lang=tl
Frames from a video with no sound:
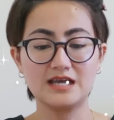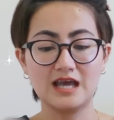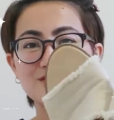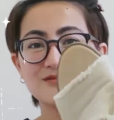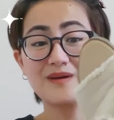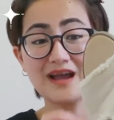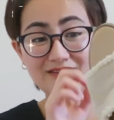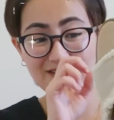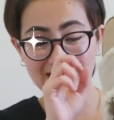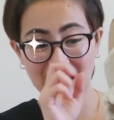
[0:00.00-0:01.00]
So, pang
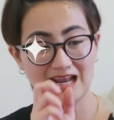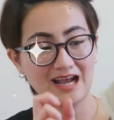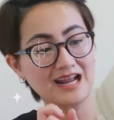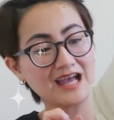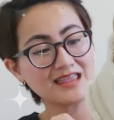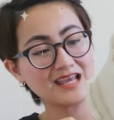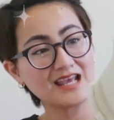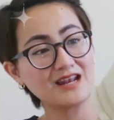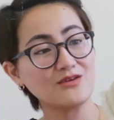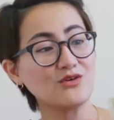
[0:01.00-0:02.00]
everyday lang natin
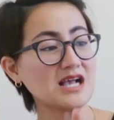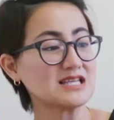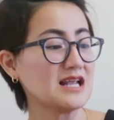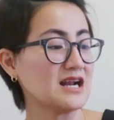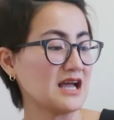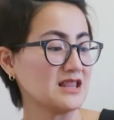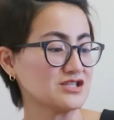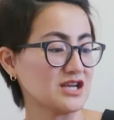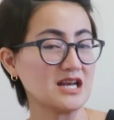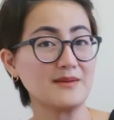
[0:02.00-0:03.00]
and hugasan na lang natin
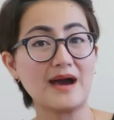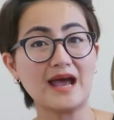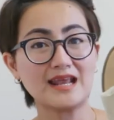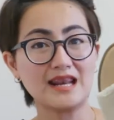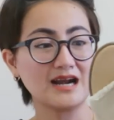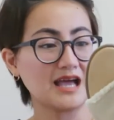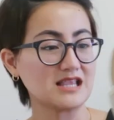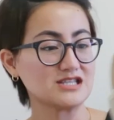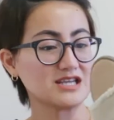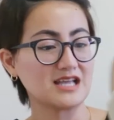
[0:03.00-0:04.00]
siya, labahan na lang
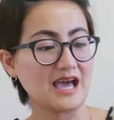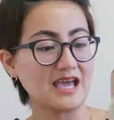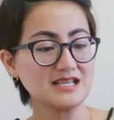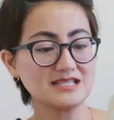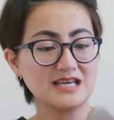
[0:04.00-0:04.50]
natin siya guys.